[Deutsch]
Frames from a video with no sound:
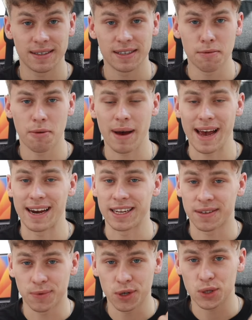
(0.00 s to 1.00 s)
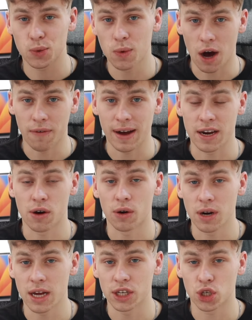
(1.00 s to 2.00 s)
Sind wir mal ehrlich, würdest du auf einer
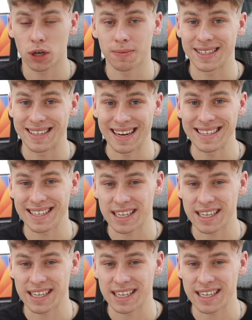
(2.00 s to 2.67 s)
Online-Shop-Seite